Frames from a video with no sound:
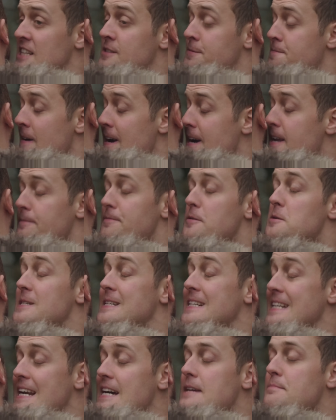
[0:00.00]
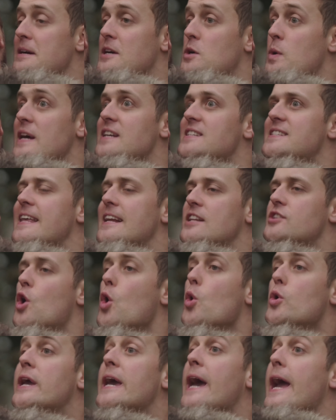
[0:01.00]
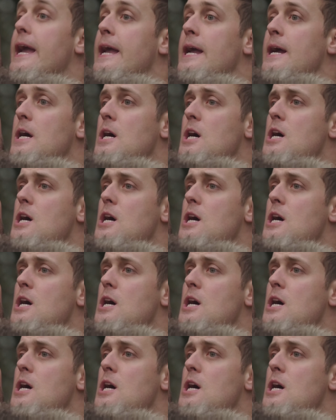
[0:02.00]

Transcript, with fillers: Ты можешь отказаться от моего квеста, пожалуйста.